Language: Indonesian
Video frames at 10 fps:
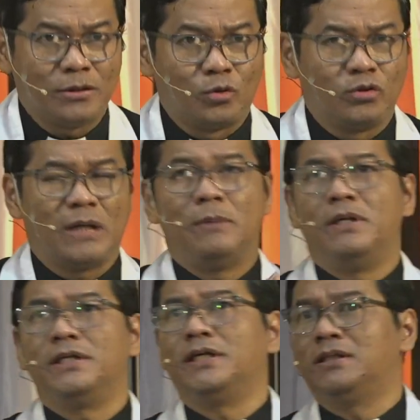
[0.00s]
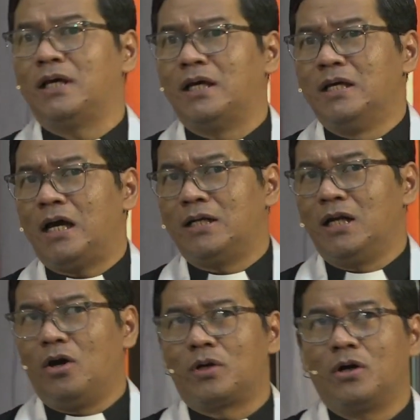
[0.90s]
Terutama bagi kita
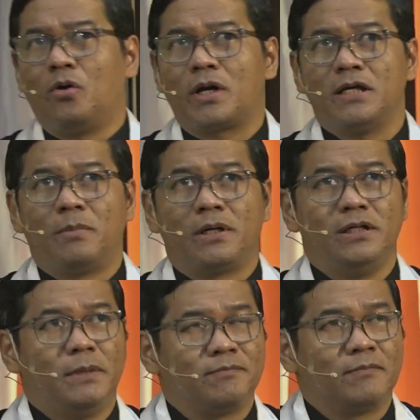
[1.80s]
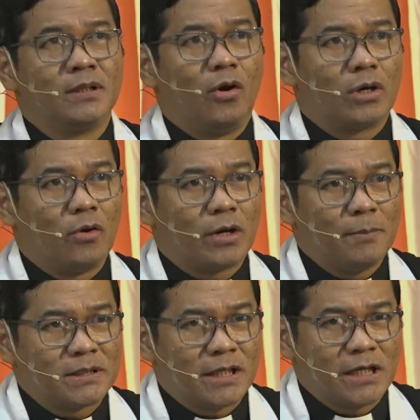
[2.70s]
adalah orang-orang yang beriman, orang-orang
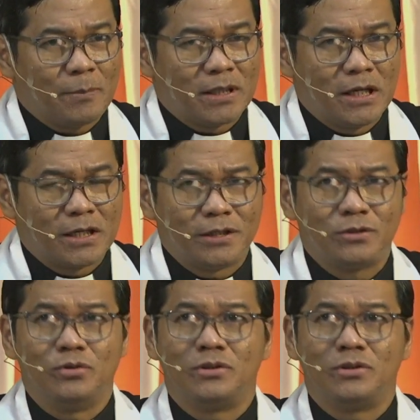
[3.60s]
yang percaya kepada Kristus.